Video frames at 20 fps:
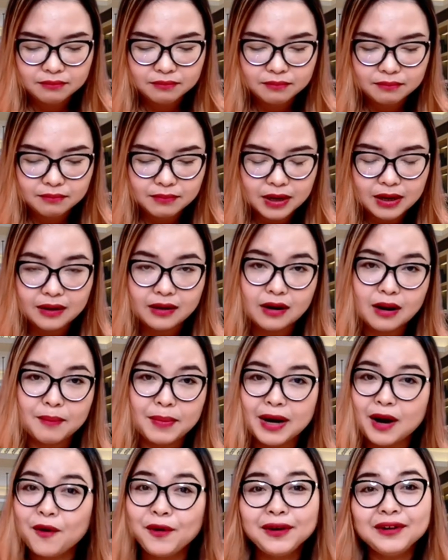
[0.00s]
mình à, mình
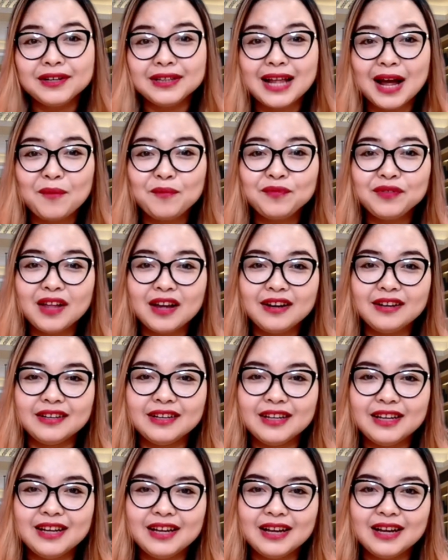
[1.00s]
nói người ta không tin
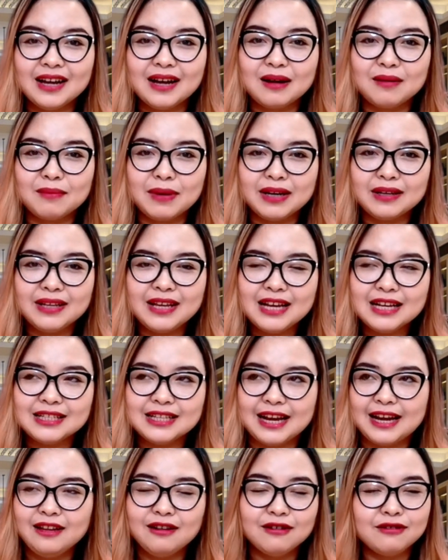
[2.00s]
à, mình chia
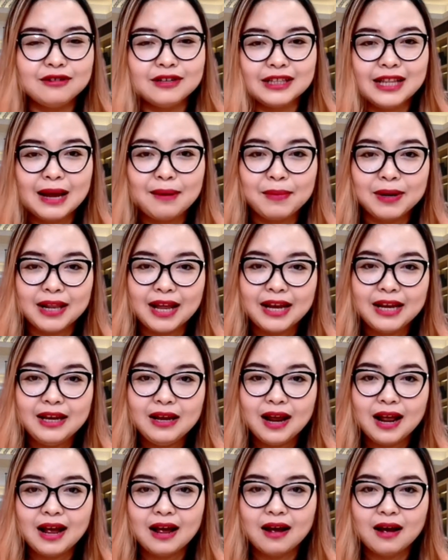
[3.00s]
sẻ cho người ta mình thấy
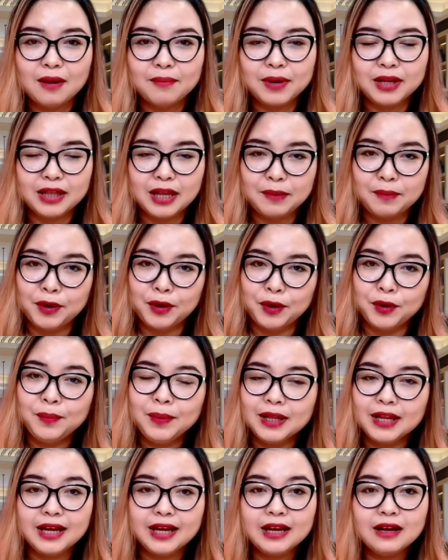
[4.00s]
à, à mình tìm hiểu
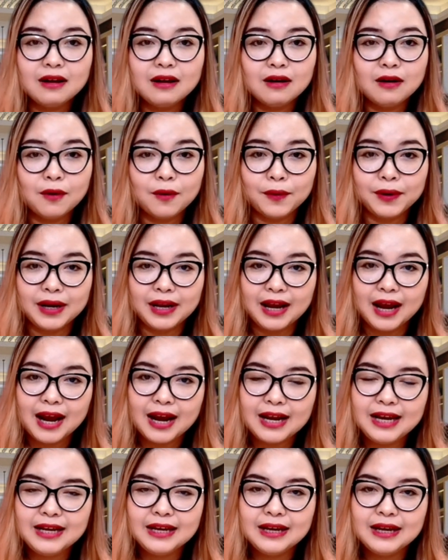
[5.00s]
mình thấy cái cơ hội này
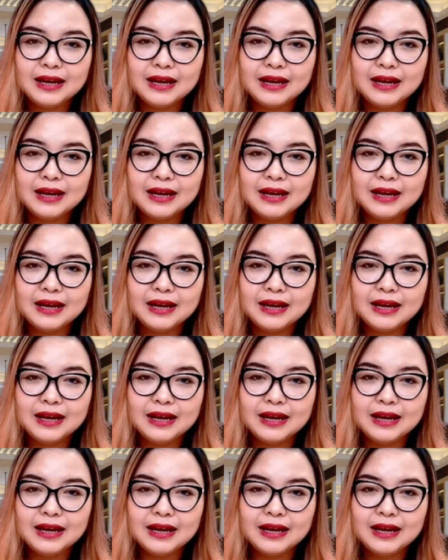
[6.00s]
hay